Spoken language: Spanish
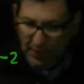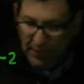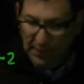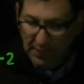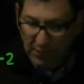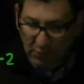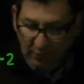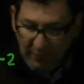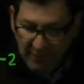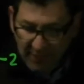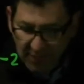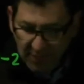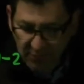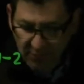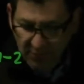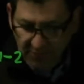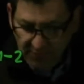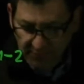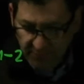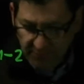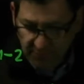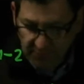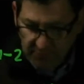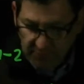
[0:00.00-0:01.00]
jacobiano de la
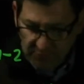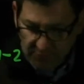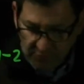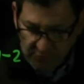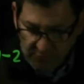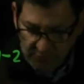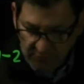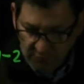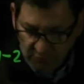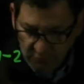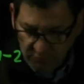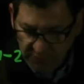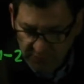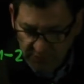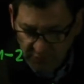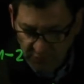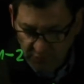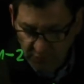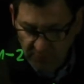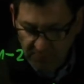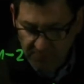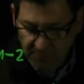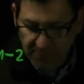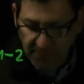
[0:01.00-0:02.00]
transformación,
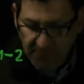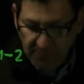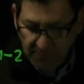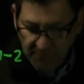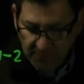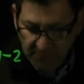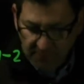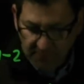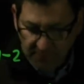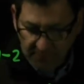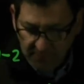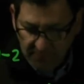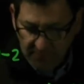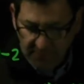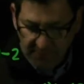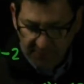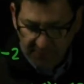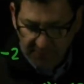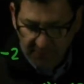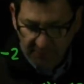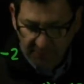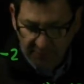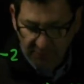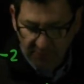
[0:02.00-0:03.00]
usando esa
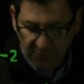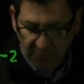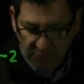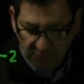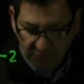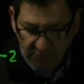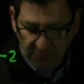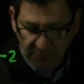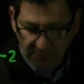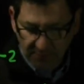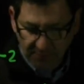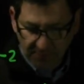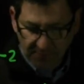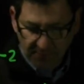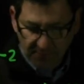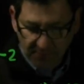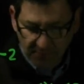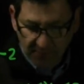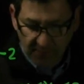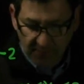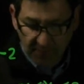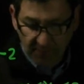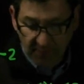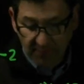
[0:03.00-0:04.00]
transformación,
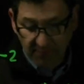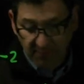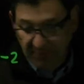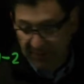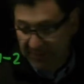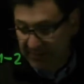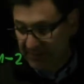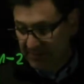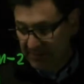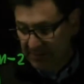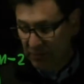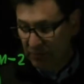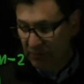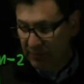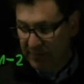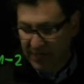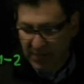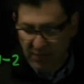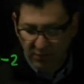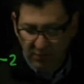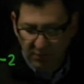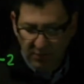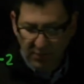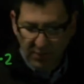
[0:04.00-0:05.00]
el determinante
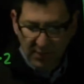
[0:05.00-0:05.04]
jacobiano,